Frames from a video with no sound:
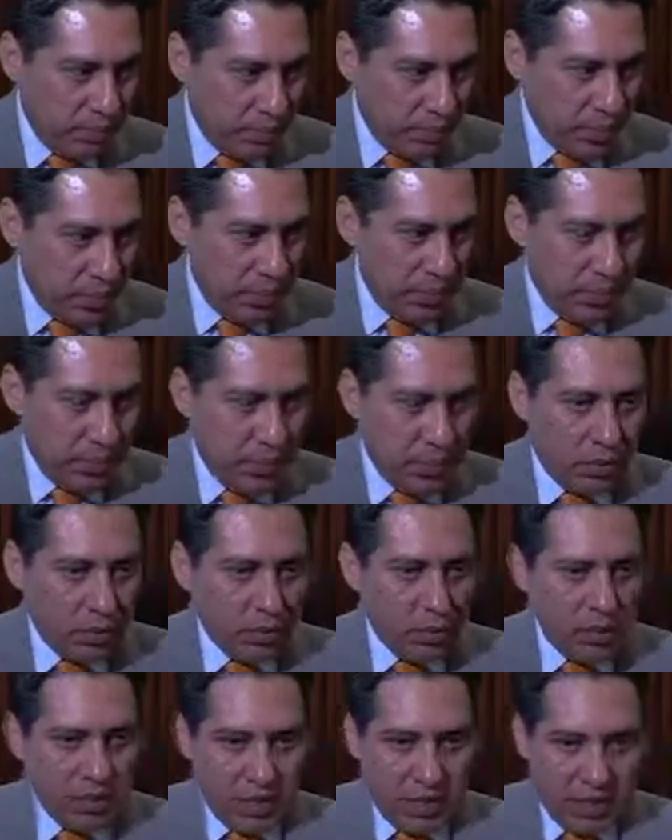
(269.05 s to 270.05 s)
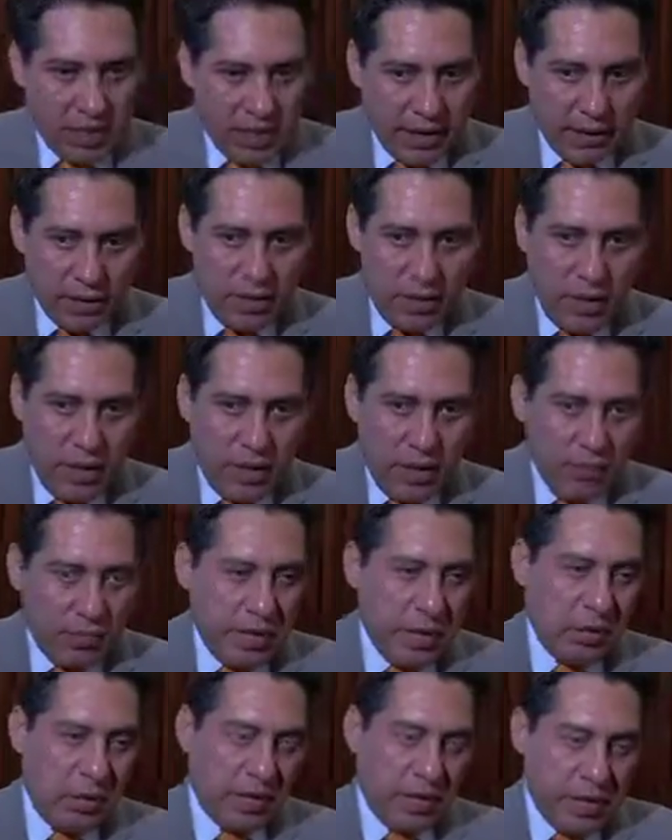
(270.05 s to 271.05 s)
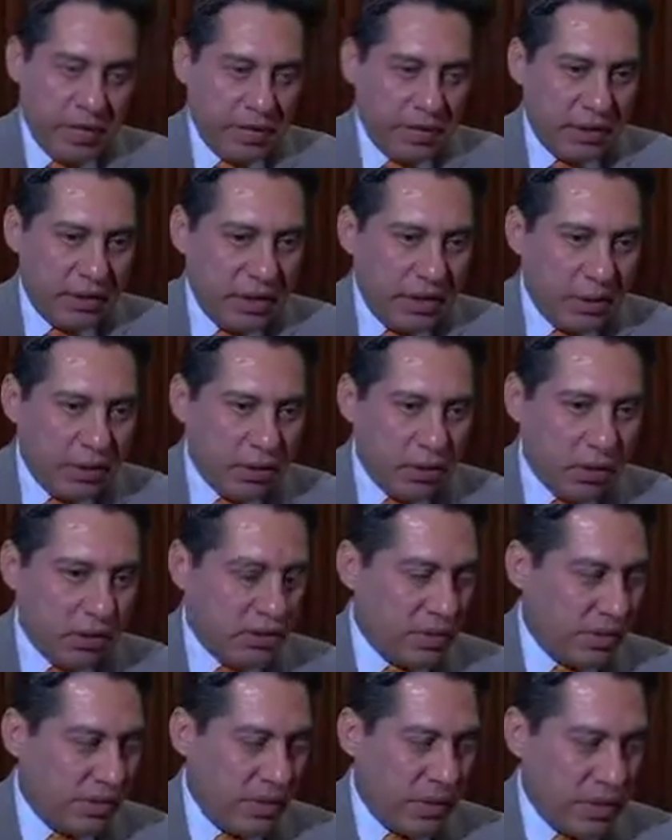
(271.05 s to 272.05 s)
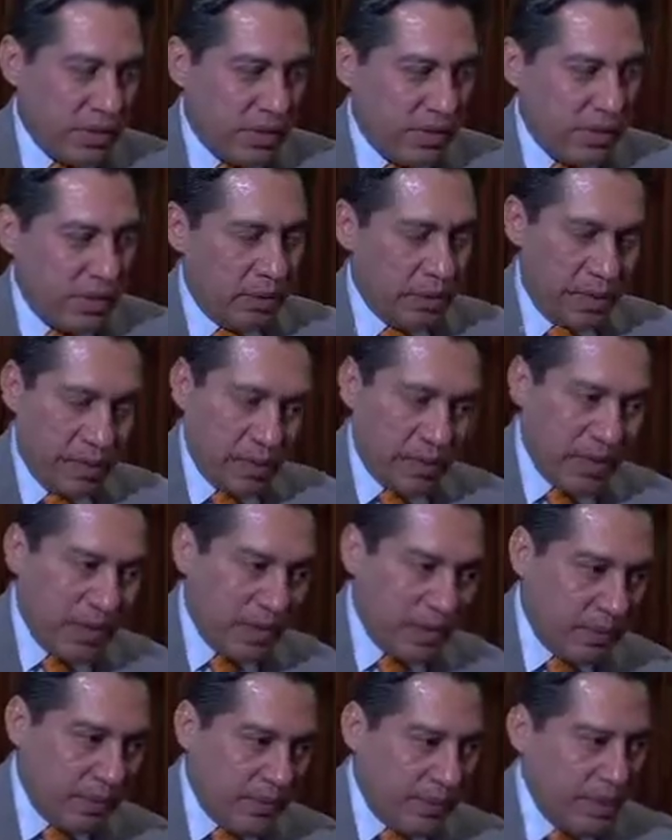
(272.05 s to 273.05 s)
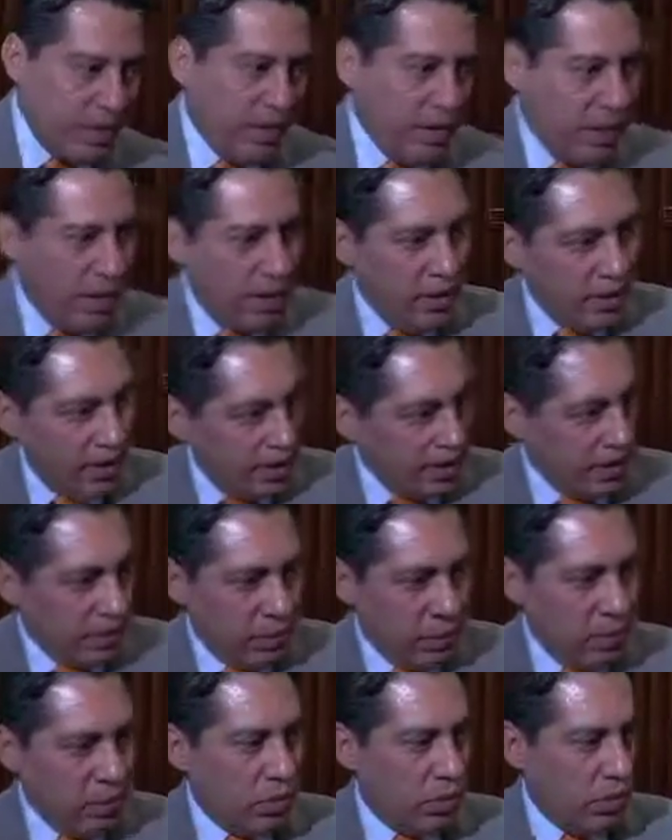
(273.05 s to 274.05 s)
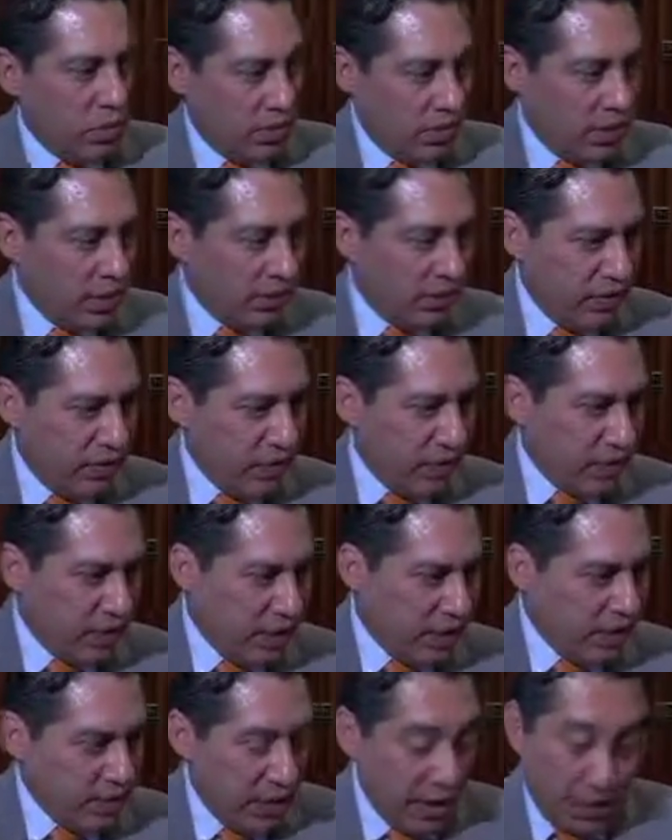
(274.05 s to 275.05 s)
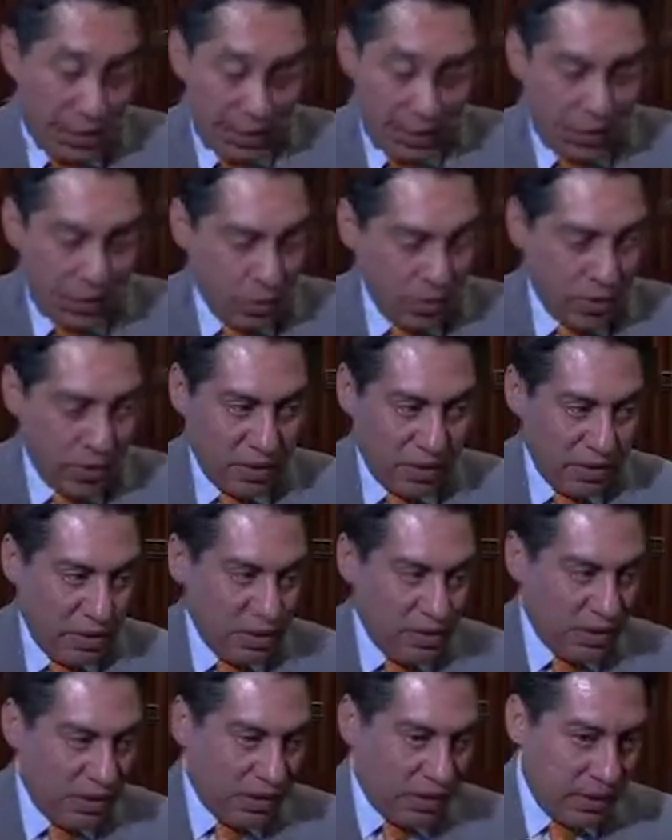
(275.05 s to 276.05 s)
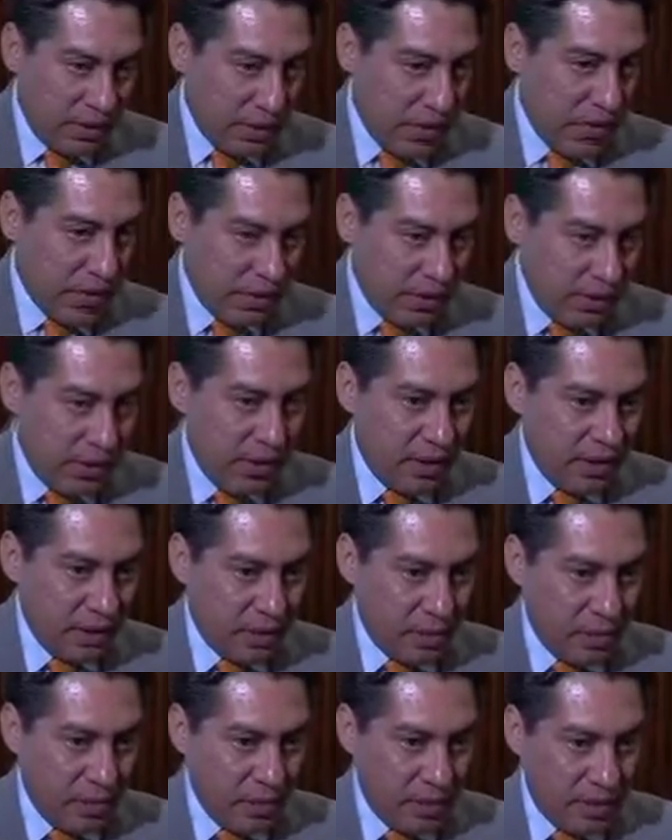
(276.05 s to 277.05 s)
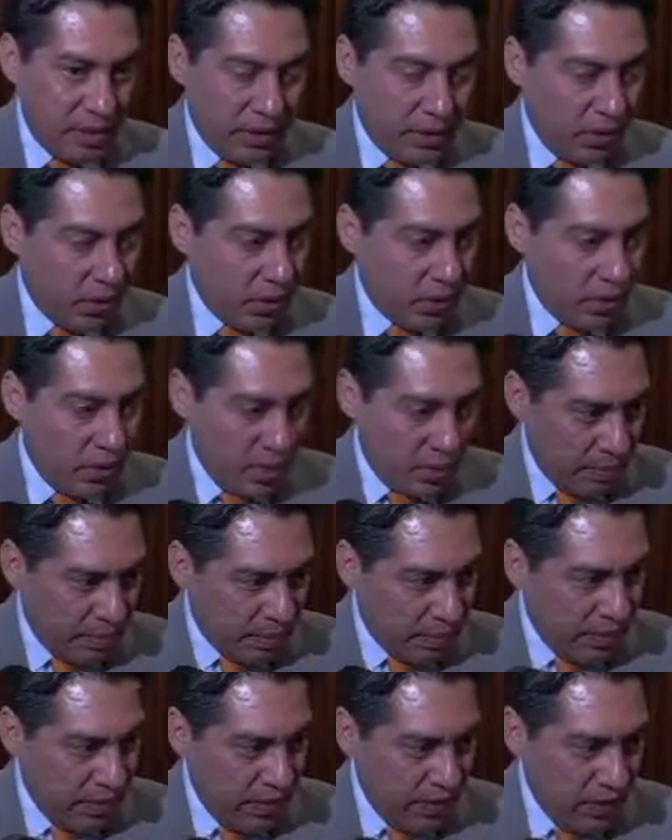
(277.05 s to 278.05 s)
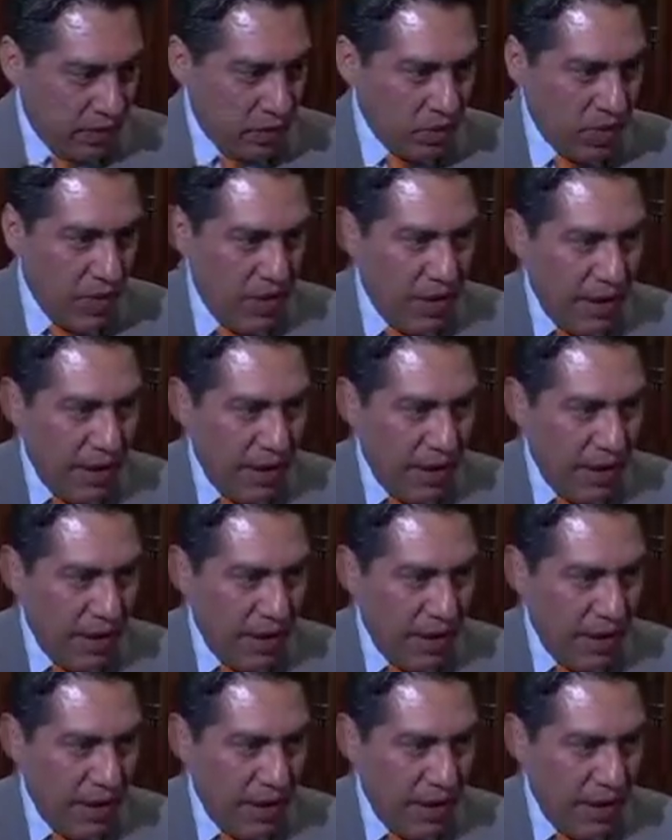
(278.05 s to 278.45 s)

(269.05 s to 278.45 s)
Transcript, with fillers: Por ejemplo, no está claro bajo qué criterios se pasa del primer nivel al segundo nivel de fuerza y así sucesivamente hasta eventualmente el uso de armas de fuego.